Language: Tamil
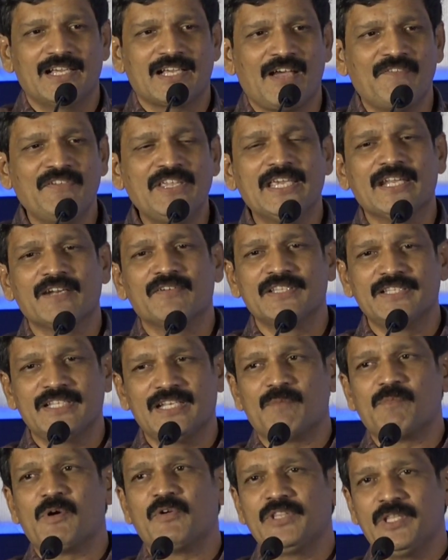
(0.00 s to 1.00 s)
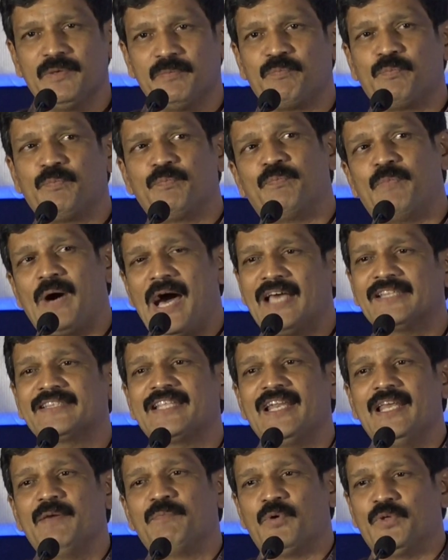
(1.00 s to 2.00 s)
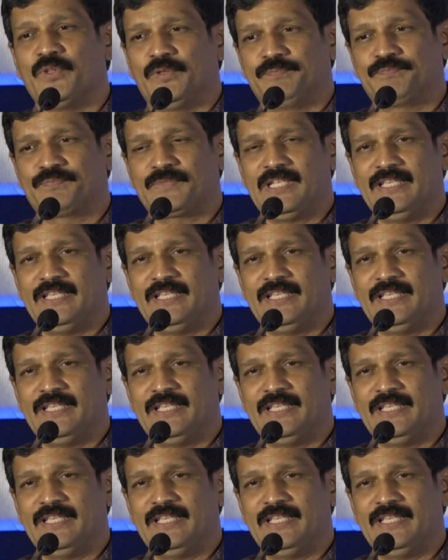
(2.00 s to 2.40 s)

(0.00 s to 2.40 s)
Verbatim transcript: கவிஞரை வந்து நம்ம வந்து பார்த்தாலே போதும்